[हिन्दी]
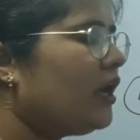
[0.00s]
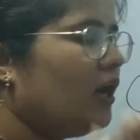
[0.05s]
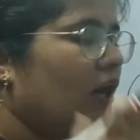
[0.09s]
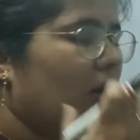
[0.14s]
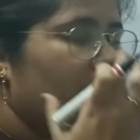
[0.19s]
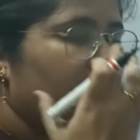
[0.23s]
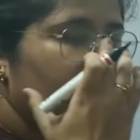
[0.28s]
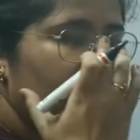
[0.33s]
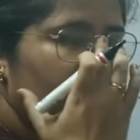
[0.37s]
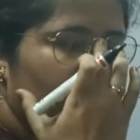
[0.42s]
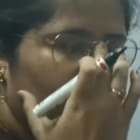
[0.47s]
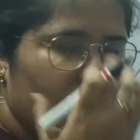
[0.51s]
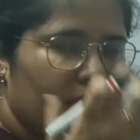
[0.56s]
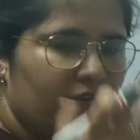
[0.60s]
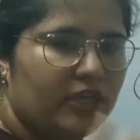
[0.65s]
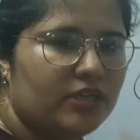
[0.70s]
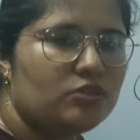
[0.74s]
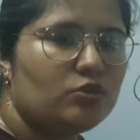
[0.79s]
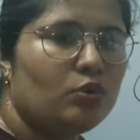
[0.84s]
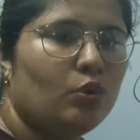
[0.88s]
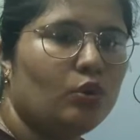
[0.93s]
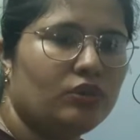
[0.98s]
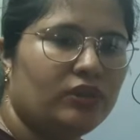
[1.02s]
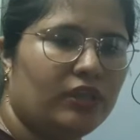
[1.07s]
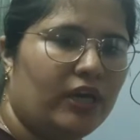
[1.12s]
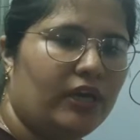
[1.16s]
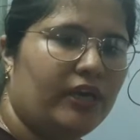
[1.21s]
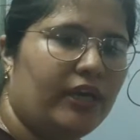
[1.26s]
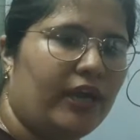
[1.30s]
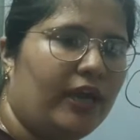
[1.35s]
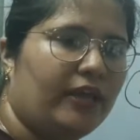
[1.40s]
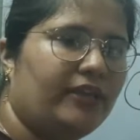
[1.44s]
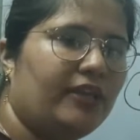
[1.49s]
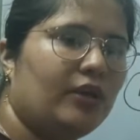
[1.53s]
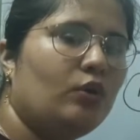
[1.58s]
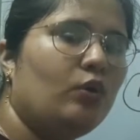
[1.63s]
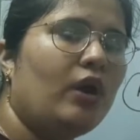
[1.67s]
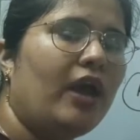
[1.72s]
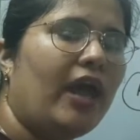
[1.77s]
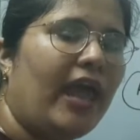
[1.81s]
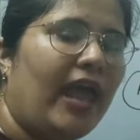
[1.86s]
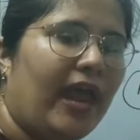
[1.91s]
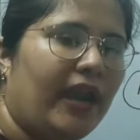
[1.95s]
अब न्यूक्लियस होता क्या है
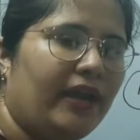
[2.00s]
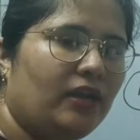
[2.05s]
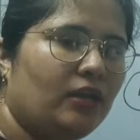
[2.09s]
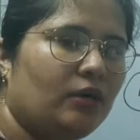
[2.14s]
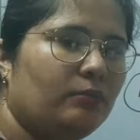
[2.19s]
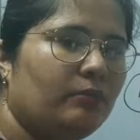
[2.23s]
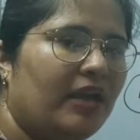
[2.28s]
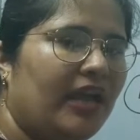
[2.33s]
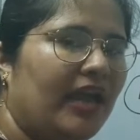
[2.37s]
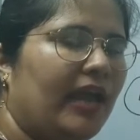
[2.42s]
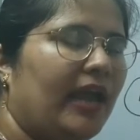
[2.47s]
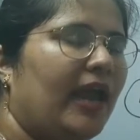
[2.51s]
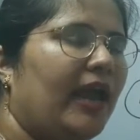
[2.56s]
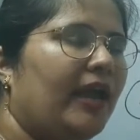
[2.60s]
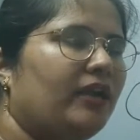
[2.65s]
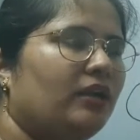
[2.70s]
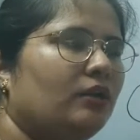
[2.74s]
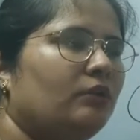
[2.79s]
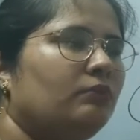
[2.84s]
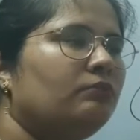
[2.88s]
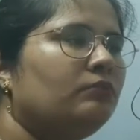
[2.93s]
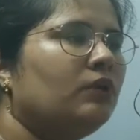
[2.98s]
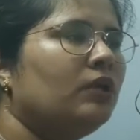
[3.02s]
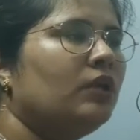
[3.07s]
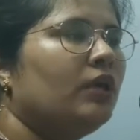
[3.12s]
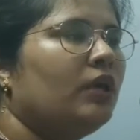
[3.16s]
देखो एटम है एटम